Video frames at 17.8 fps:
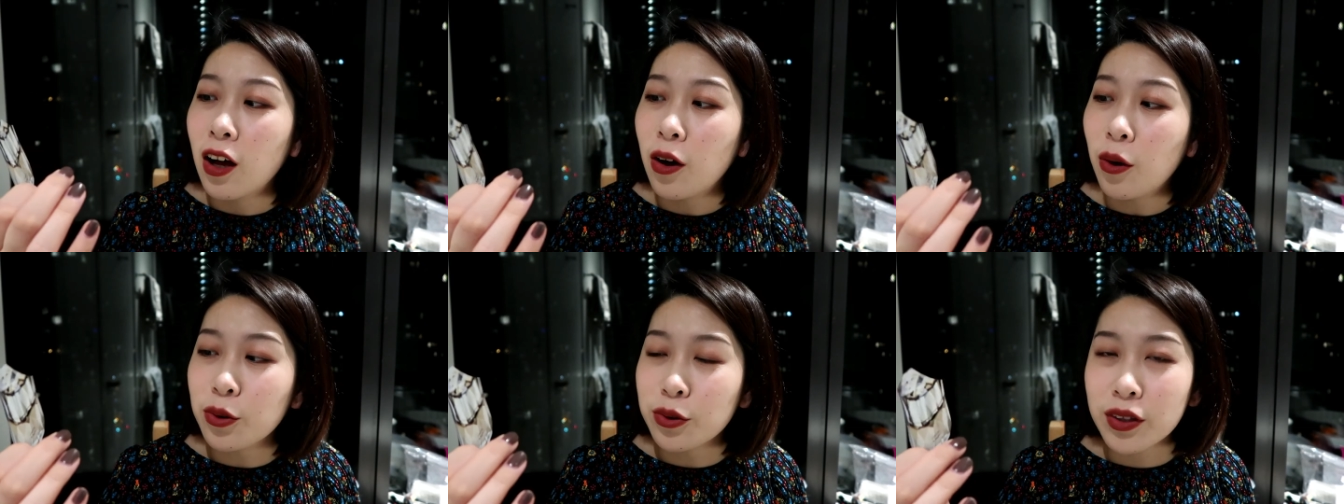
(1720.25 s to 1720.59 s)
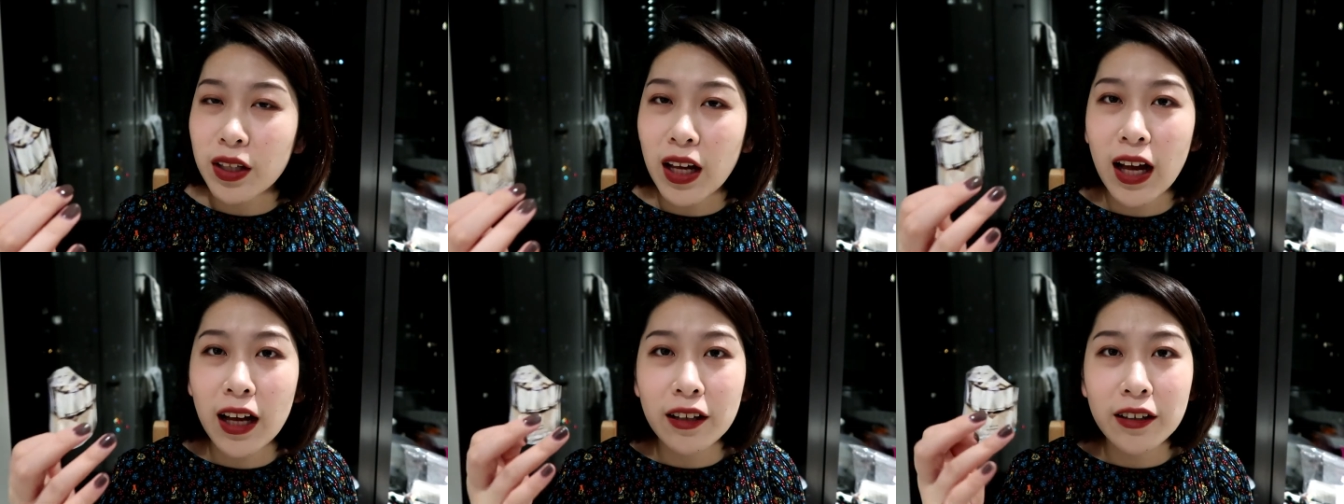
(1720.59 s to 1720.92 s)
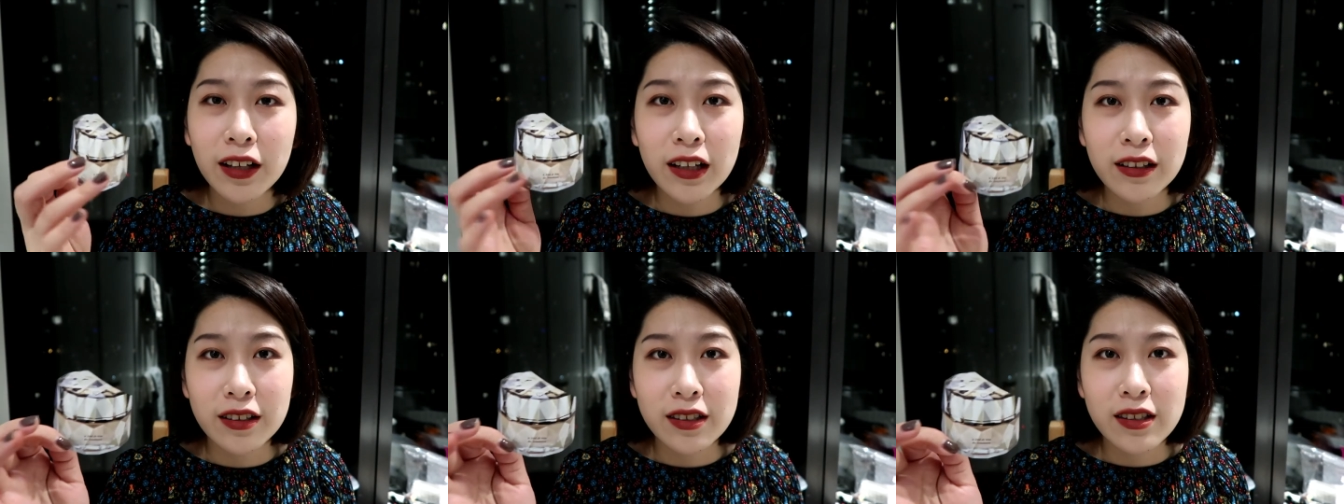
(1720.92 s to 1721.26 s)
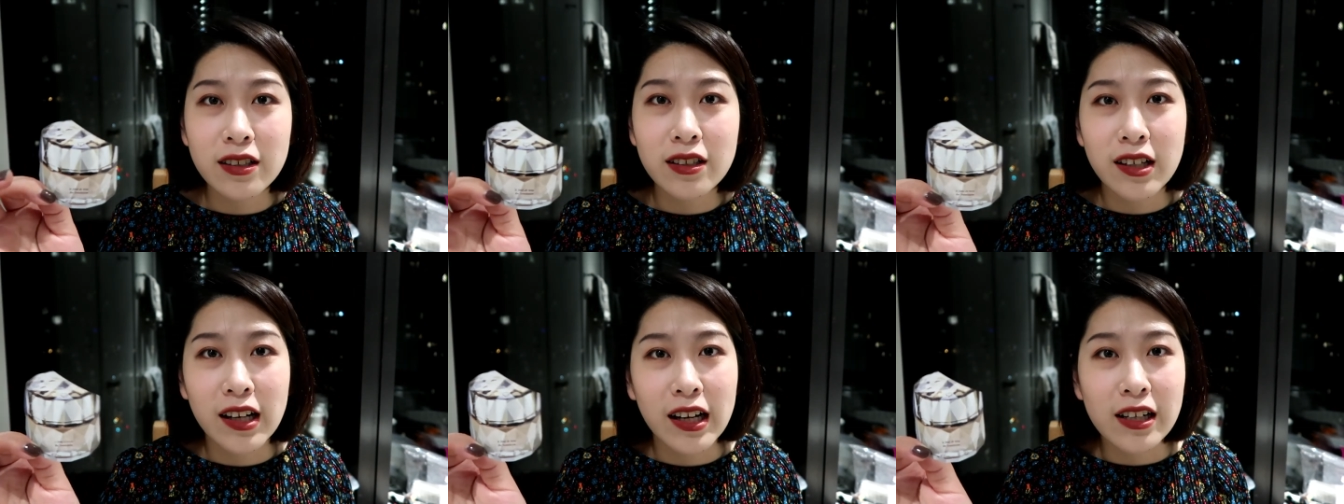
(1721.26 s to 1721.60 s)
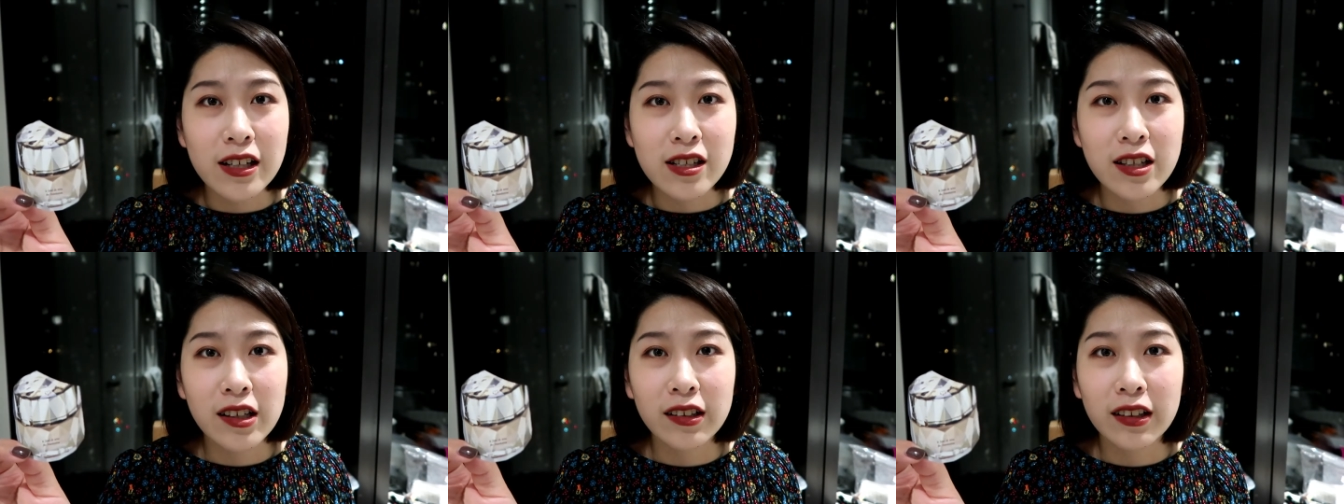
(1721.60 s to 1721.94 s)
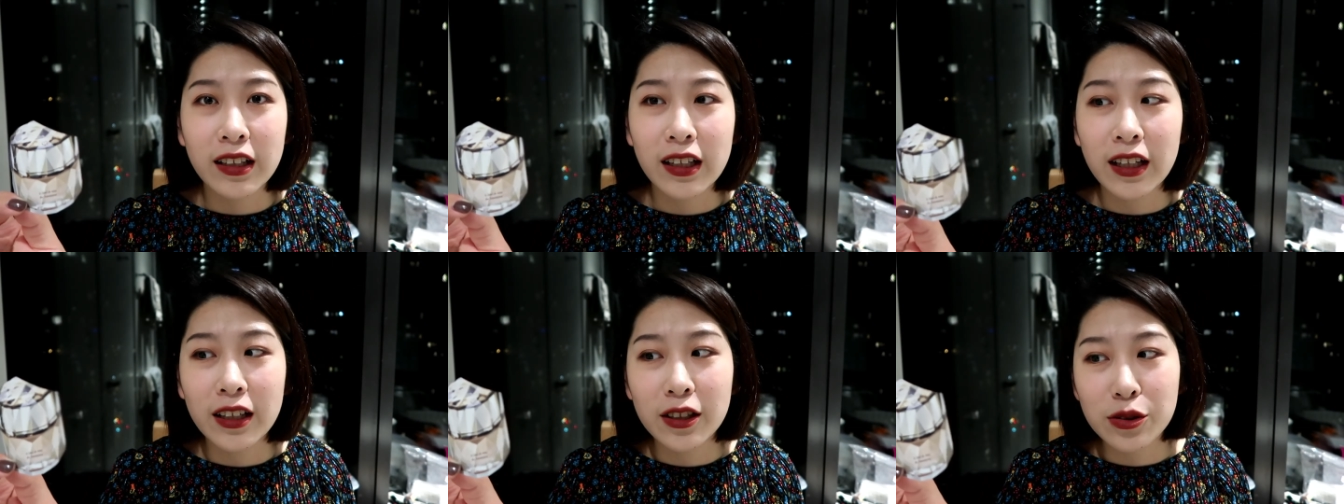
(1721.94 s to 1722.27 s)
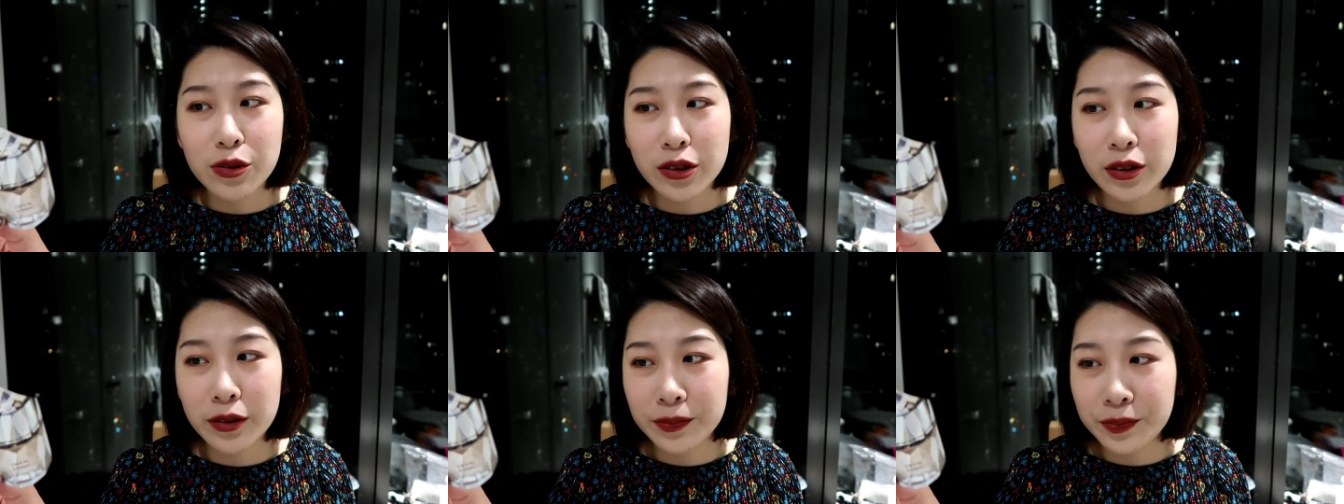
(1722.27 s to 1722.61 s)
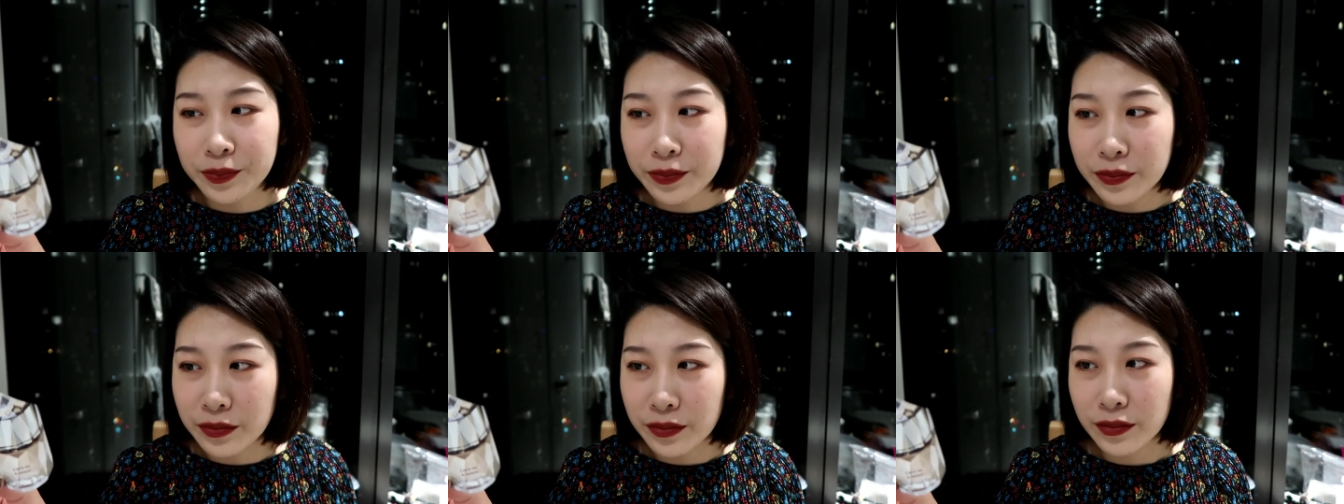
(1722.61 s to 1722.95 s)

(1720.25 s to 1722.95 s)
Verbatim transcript: 我觉得它很自然上脸，就是，